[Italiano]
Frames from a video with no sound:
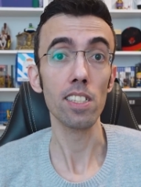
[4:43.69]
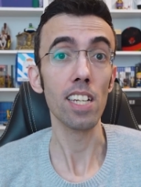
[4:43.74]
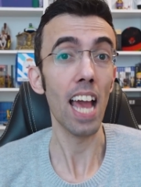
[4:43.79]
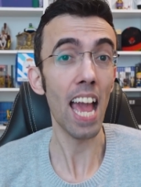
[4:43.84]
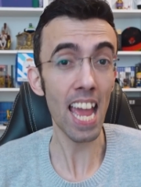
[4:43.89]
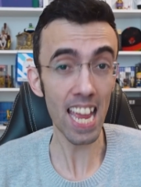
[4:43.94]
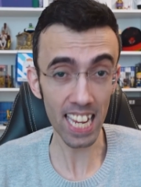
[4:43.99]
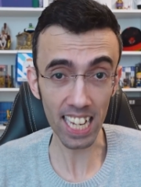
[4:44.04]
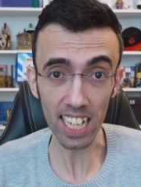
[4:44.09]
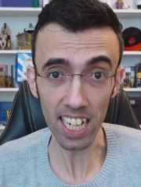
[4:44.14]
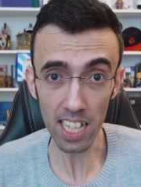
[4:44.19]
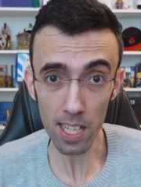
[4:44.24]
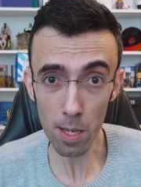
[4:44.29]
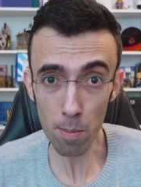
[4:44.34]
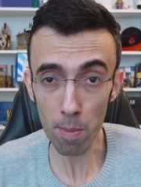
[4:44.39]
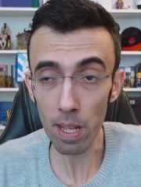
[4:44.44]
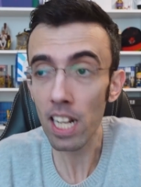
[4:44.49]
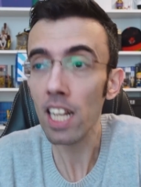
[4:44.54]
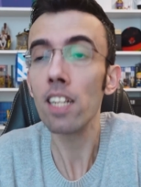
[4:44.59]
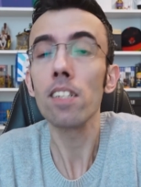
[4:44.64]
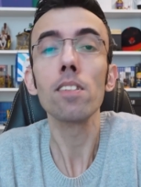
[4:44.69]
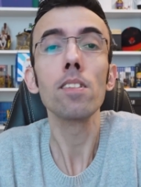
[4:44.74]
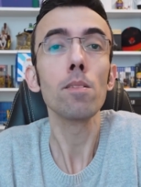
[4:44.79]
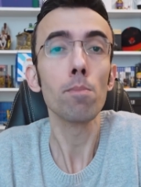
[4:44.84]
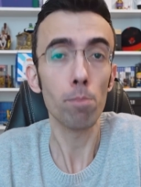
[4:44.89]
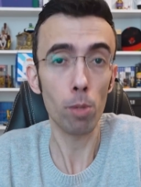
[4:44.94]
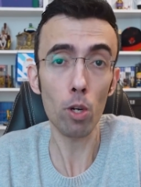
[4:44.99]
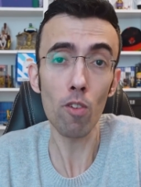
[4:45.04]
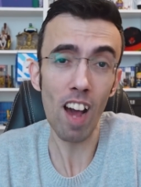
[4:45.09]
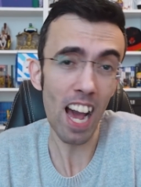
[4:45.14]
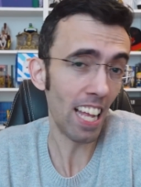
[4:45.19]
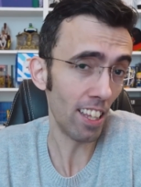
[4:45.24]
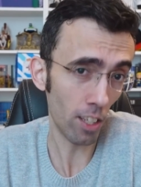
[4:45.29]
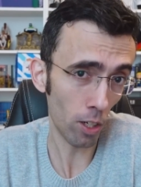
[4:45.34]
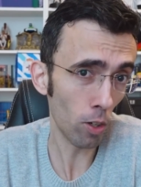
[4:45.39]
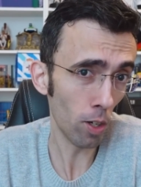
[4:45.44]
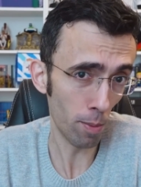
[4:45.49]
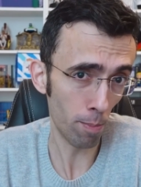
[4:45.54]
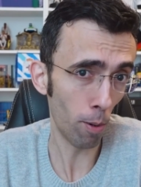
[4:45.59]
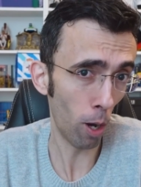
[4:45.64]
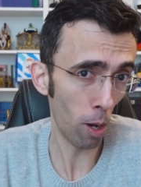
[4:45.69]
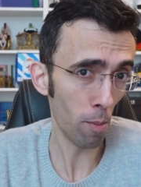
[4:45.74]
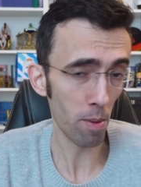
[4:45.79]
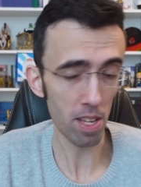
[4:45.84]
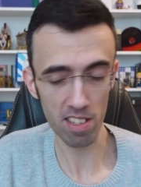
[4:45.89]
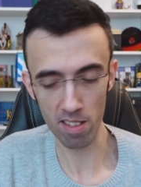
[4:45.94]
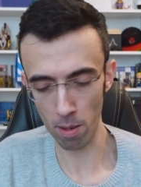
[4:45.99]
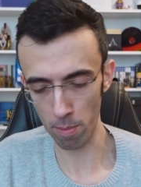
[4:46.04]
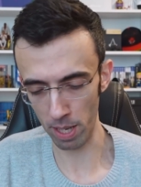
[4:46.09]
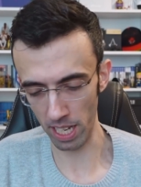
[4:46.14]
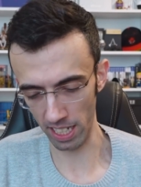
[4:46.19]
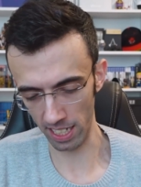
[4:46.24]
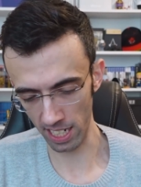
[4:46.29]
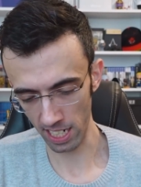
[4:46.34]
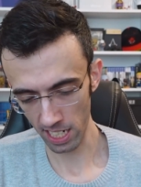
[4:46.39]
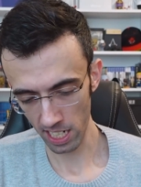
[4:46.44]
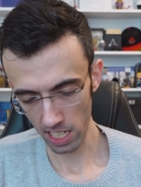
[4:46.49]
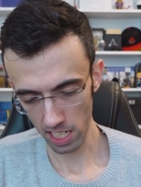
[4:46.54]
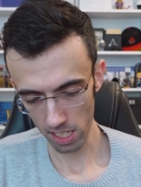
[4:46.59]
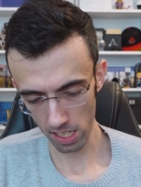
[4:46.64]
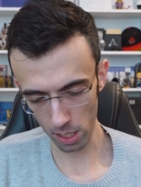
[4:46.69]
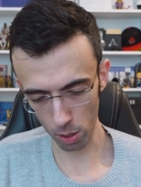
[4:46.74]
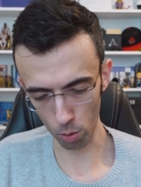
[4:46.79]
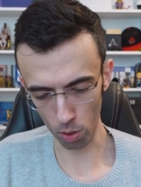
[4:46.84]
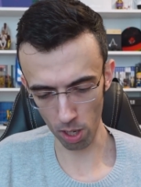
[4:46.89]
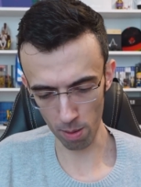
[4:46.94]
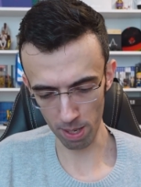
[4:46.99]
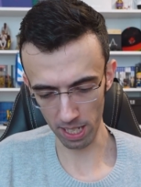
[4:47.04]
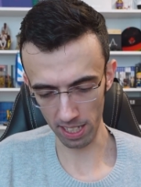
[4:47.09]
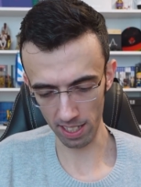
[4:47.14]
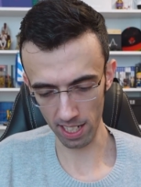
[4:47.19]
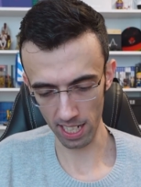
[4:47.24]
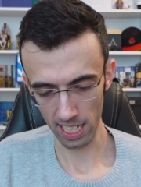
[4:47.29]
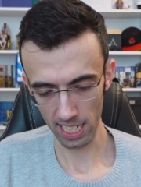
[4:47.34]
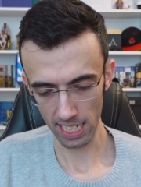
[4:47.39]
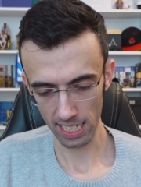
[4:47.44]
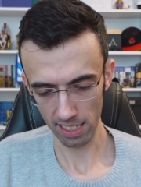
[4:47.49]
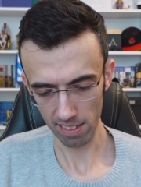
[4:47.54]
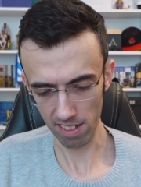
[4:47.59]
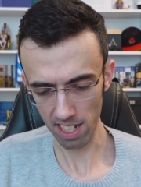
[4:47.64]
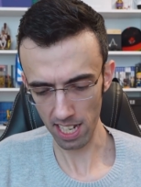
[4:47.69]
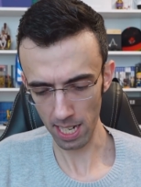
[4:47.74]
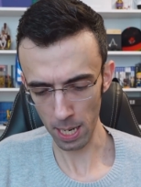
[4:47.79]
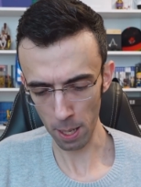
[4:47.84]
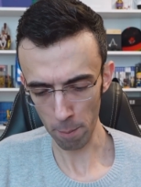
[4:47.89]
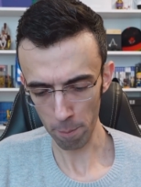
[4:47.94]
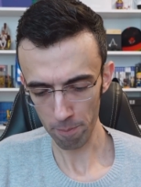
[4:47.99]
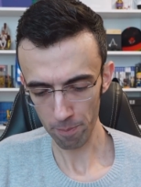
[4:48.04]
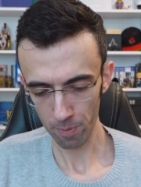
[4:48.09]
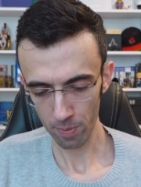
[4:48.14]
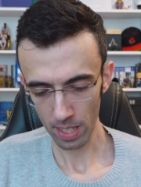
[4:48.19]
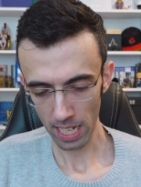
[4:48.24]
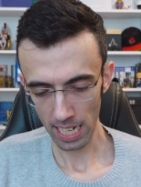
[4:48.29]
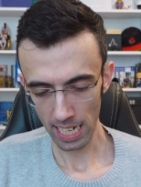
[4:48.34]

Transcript: È incredibile? Provatelo e poi mi saprete sicuramente dire.